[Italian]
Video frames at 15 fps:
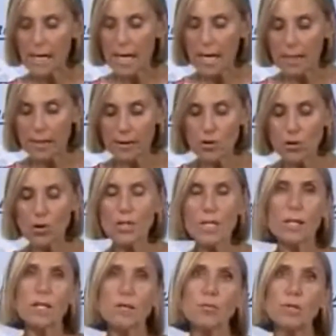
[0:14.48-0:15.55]
Le
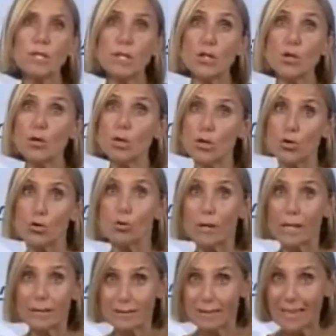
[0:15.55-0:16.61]
risorse a disposizione sono
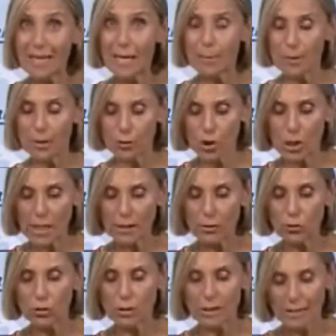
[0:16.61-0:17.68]
il
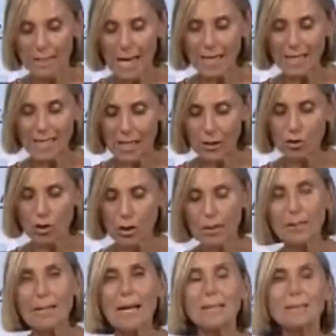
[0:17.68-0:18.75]
3% dei danni
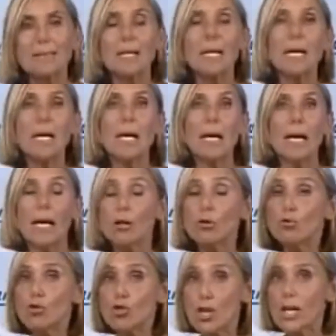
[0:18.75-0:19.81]
accertati e
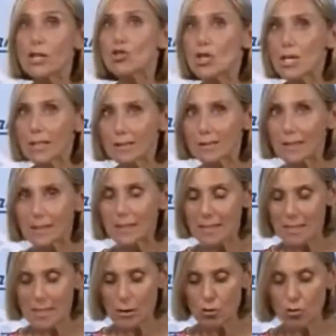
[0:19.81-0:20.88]
non c'è
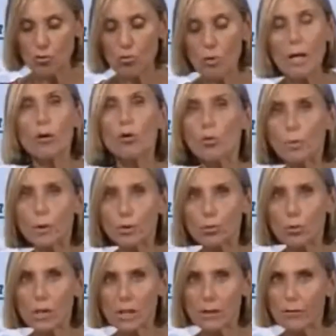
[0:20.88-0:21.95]
certezza sulla
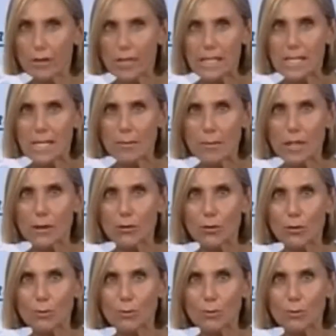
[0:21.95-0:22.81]
copertura del finanziamento.